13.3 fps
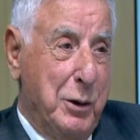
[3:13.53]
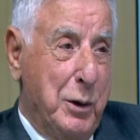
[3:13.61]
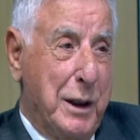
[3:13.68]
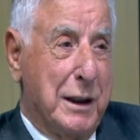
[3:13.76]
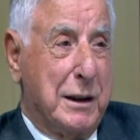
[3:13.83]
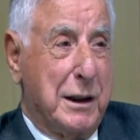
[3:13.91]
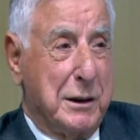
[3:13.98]

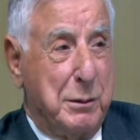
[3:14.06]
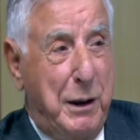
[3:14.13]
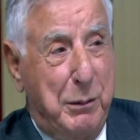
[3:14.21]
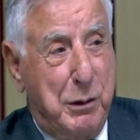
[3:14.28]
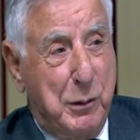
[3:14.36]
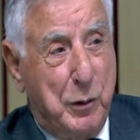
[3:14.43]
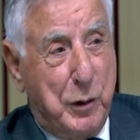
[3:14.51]
ولا تسمح
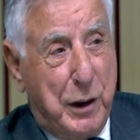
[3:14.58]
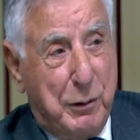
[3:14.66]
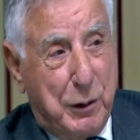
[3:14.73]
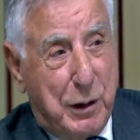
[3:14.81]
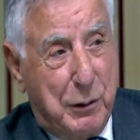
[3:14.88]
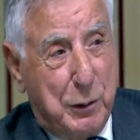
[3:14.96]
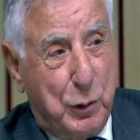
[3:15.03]

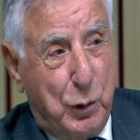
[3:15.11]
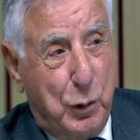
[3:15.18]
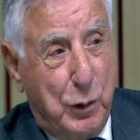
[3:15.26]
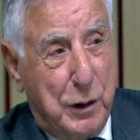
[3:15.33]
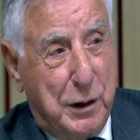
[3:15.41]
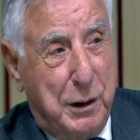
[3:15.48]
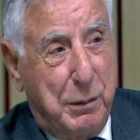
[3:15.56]
بالمناورة
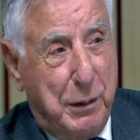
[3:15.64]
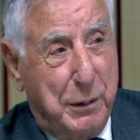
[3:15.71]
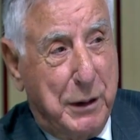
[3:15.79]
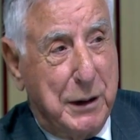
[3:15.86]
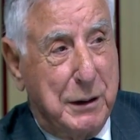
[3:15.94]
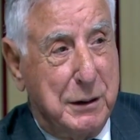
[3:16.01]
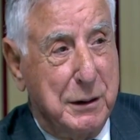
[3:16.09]
ودخول
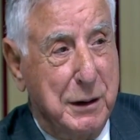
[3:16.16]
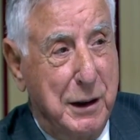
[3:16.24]
الدبابات